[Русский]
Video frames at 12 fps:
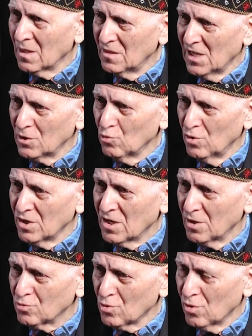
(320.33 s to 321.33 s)
На
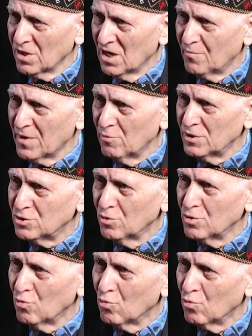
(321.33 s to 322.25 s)
двойках-тройках проведенные